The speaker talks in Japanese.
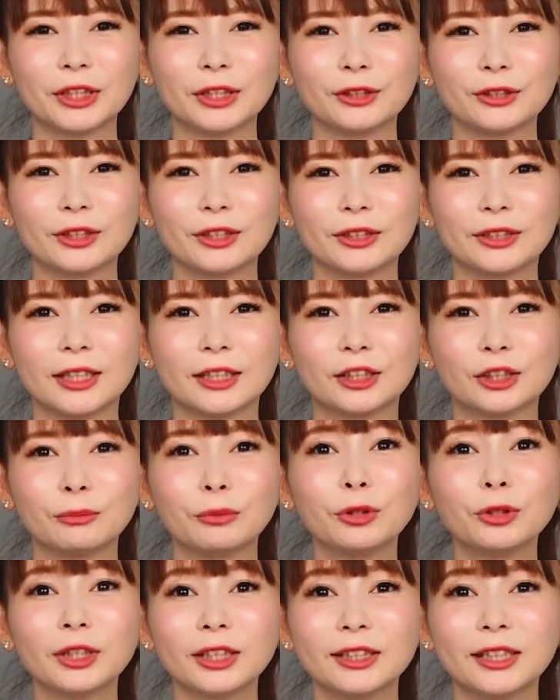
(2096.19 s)
てるっていう絶
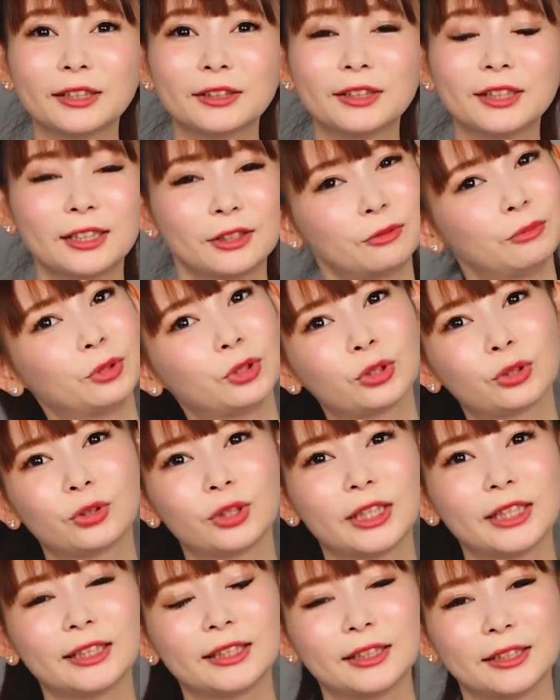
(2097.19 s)
妙な作画の息子
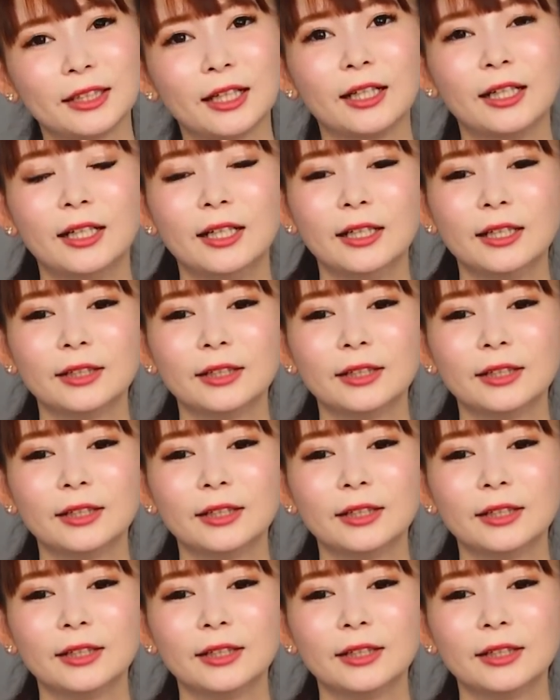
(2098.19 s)
がいてさ、